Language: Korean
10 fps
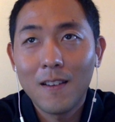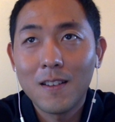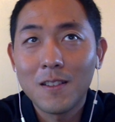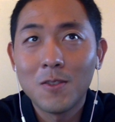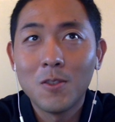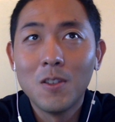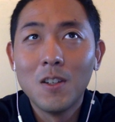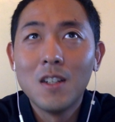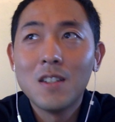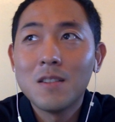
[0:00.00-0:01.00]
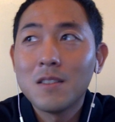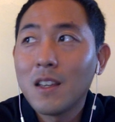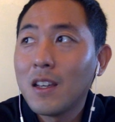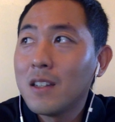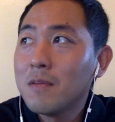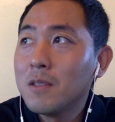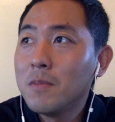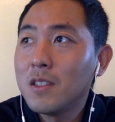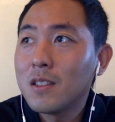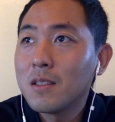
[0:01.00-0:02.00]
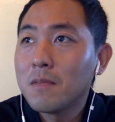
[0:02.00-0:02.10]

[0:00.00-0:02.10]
그리고 이게 음식